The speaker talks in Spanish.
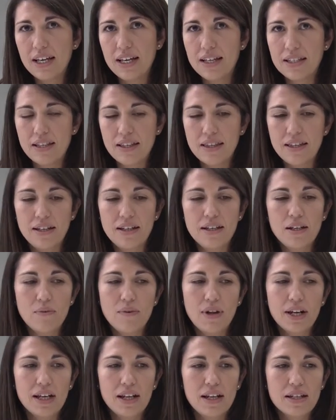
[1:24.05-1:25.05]
Es decir,
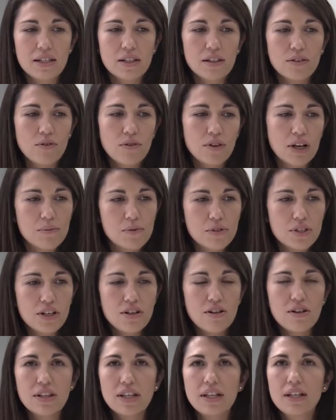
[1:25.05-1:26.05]
igual que les inculcamos
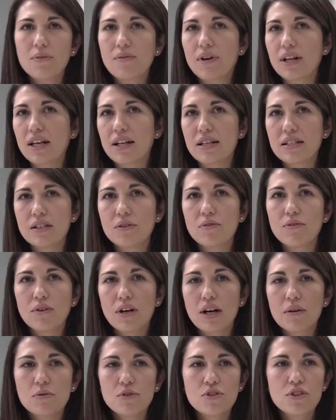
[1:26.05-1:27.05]
el orden, igual que les
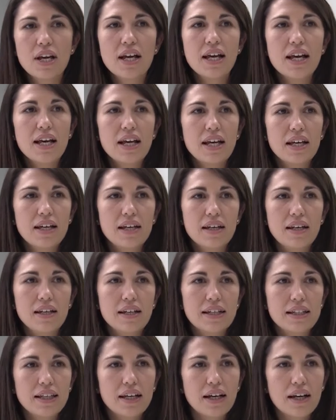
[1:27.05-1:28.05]
inculcamos
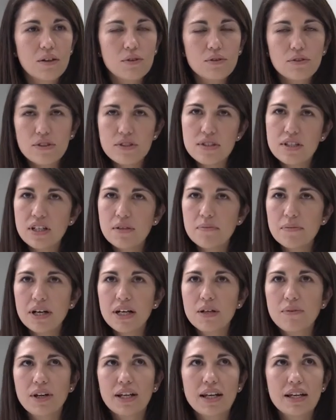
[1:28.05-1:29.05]
el que tengan
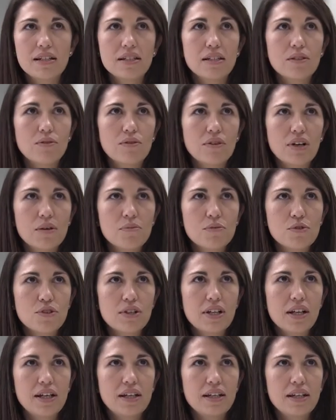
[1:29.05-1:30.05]
autoestima, igual que les
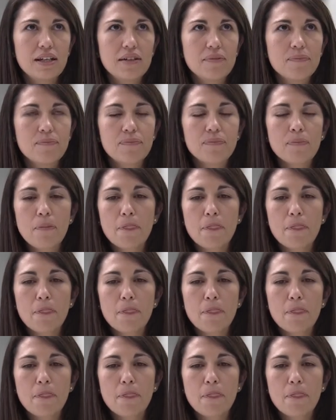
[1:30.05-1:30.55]
inculcamos eh,